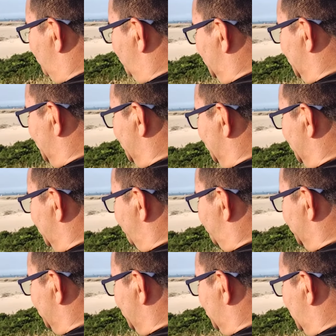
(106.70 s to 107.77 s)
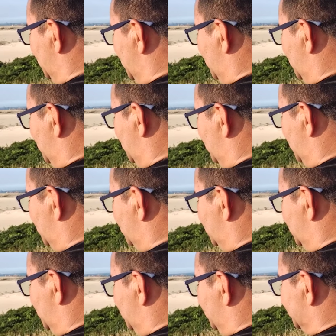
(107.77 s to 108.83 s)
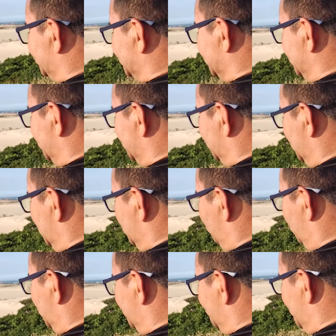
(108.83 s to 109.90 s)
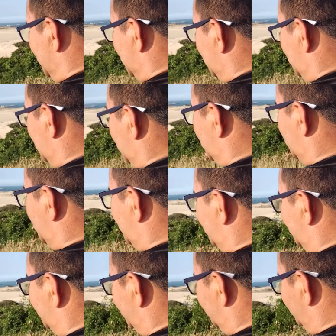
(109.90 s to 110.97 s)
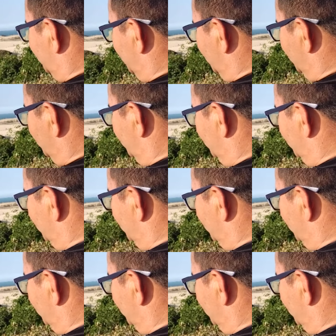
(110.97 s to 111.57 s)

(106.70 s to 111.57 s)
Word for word: verei brilhar, se não andar no